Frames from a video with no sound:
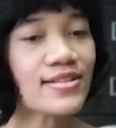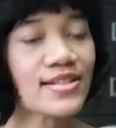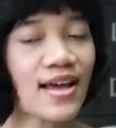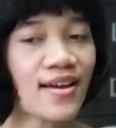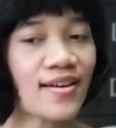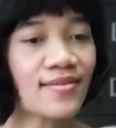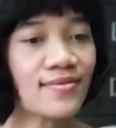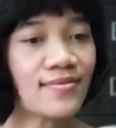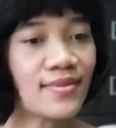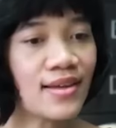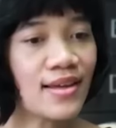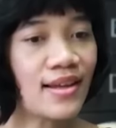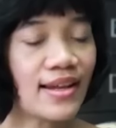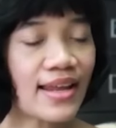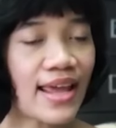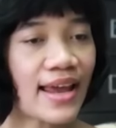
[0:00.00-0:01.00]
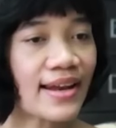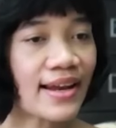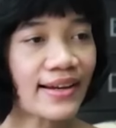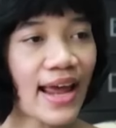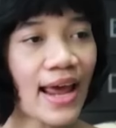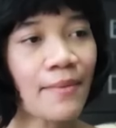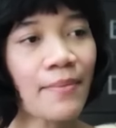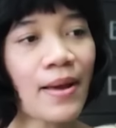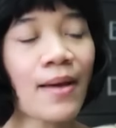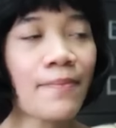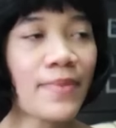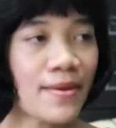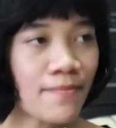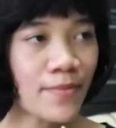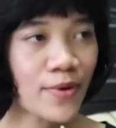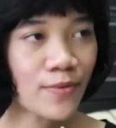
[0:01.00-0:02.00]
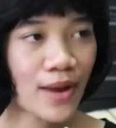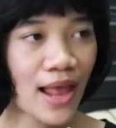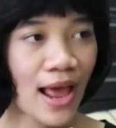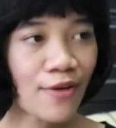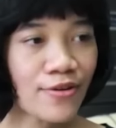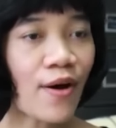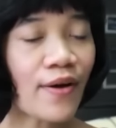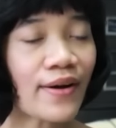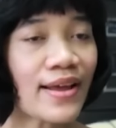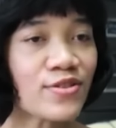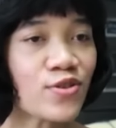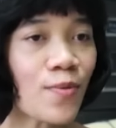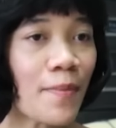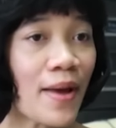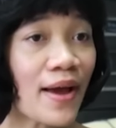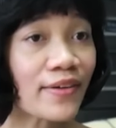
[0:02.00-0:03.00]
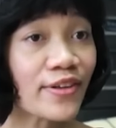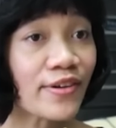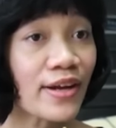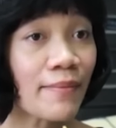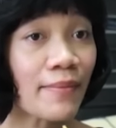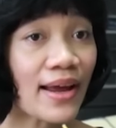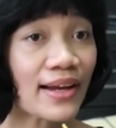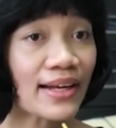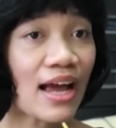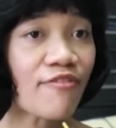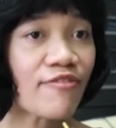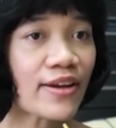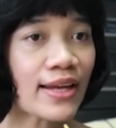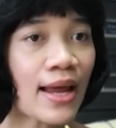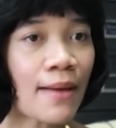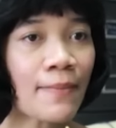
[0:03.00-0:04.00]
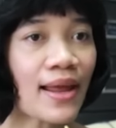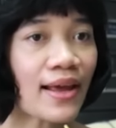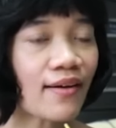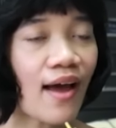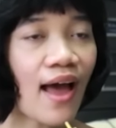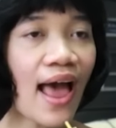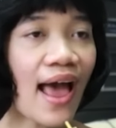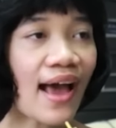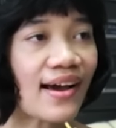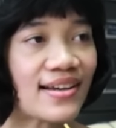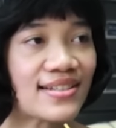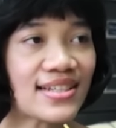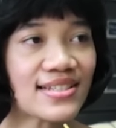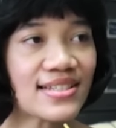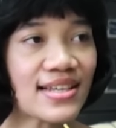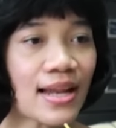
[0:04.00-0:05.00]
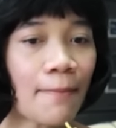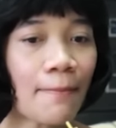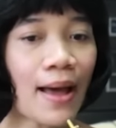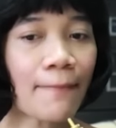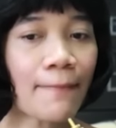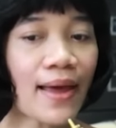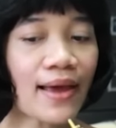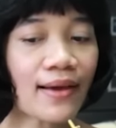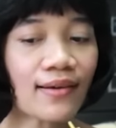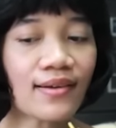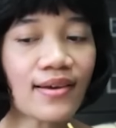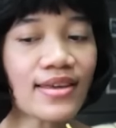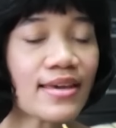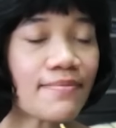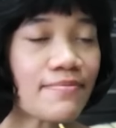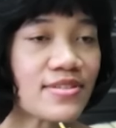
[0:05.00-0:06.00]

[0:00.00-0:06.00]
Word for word: ก็จะเรียนทางด้านภาพพิมพ์มาอยู่แล้ว พอเรียนจบมาก็ต้องทำงานกราฟิกทำอะไรก็ห่างเหินจากศิลปะไปก็เลย